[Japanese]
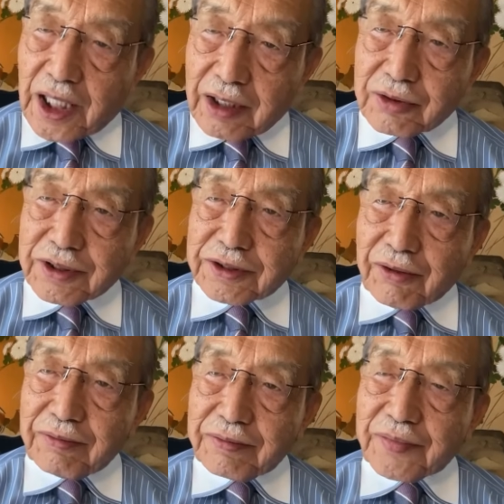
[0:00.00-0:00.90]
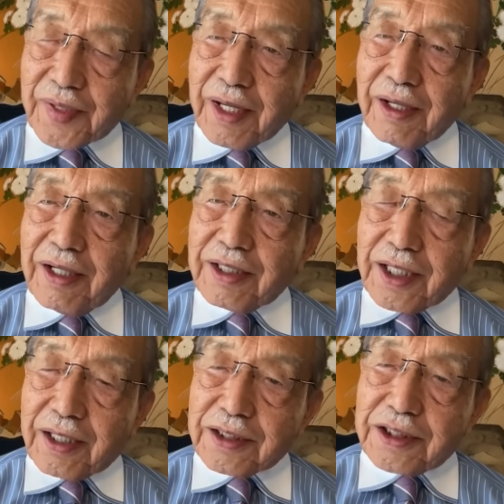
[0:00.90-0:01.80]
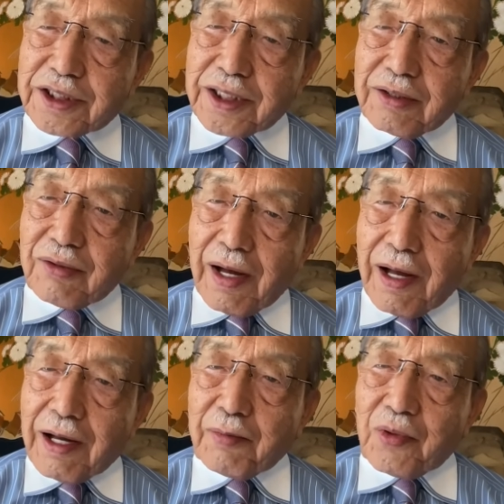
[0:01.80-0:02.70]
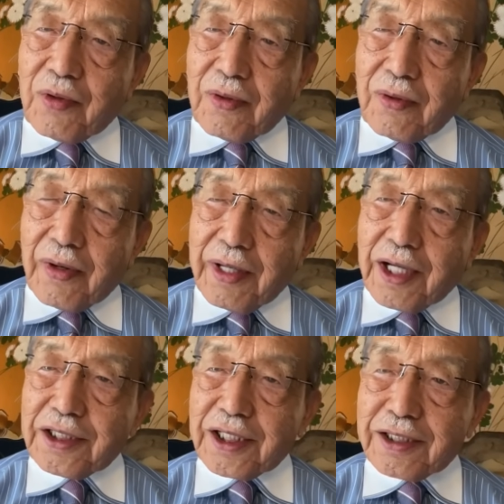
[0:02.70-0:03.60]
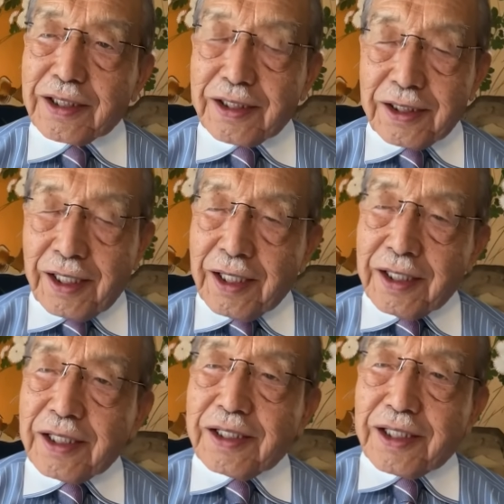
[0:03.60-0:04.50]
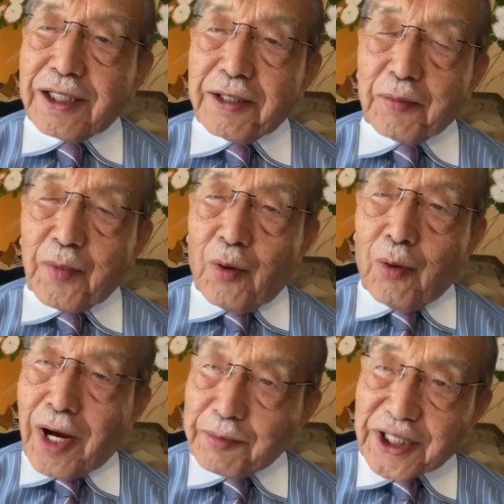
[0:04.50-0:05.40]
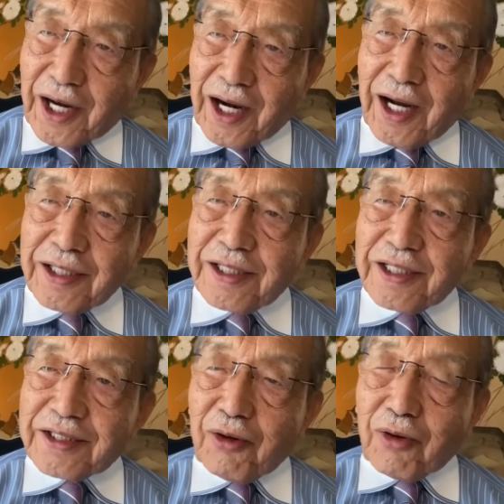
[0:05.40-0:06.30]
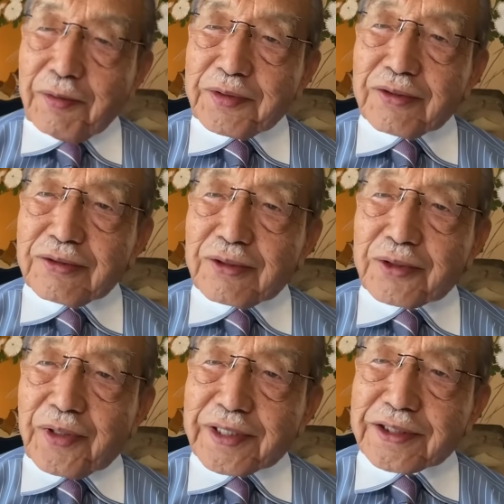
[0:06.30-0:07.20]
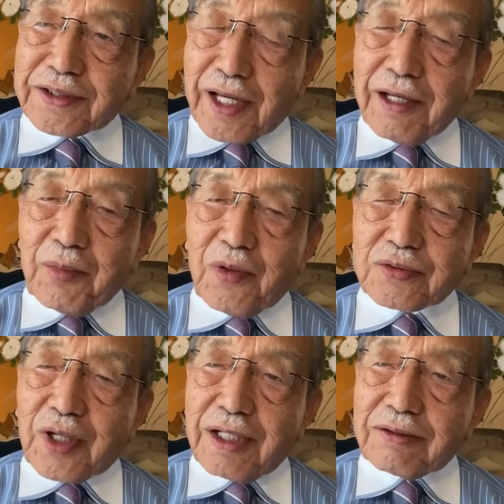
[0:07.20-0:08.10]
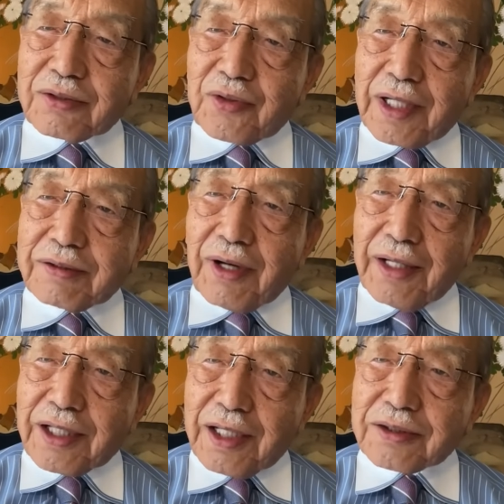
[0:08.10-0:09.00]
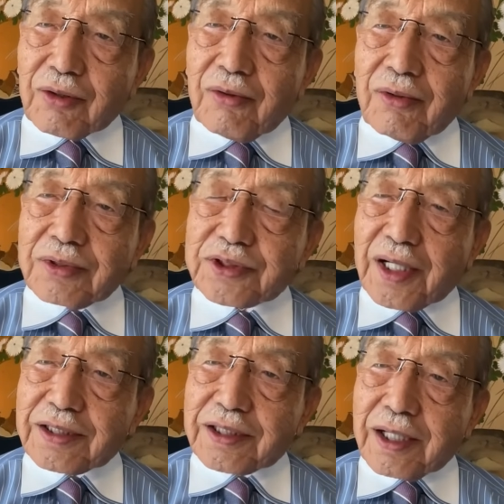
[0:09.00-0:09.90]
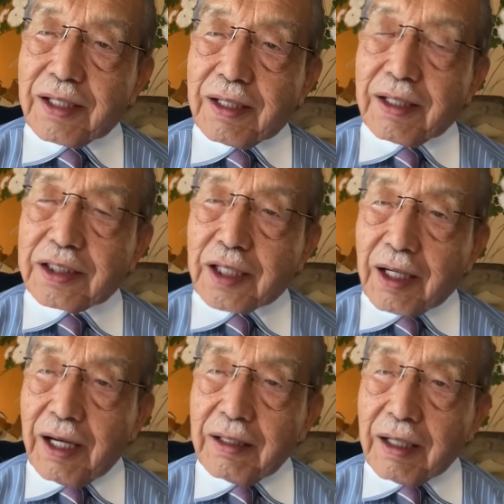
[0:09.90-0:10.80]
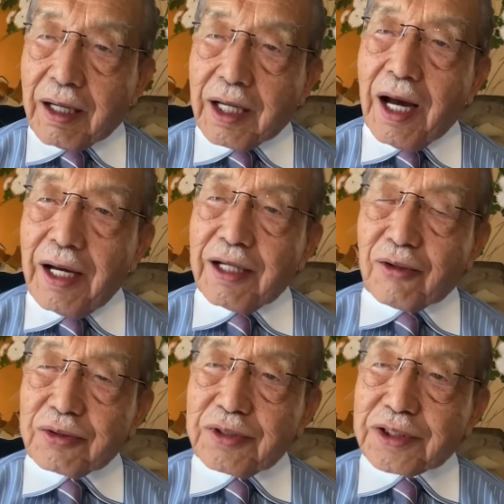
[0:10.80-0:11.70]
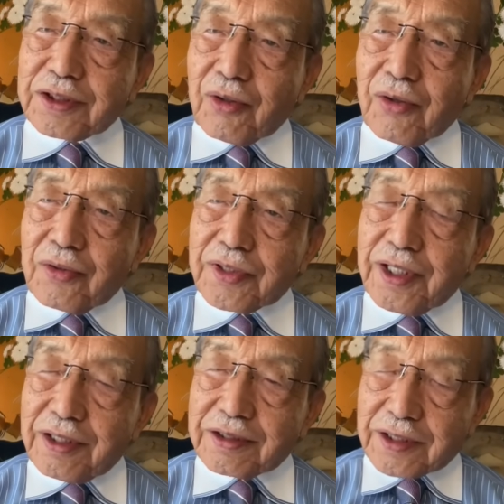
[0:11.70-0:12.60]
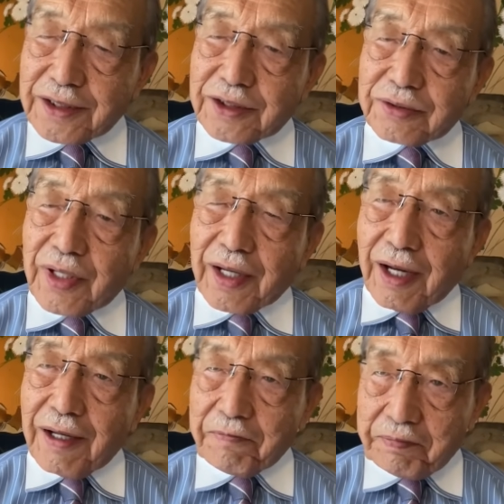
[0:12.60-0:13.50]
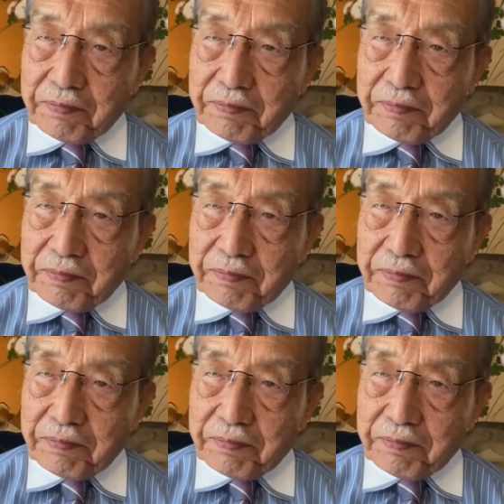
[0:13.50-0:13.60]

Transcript: 田中ですよ。ね。だから日銀はもう偉い、お上だから。で、お上の言うことはですね、もう疑うことなく、はいはいとこう従ってきたから、今日のように30年間、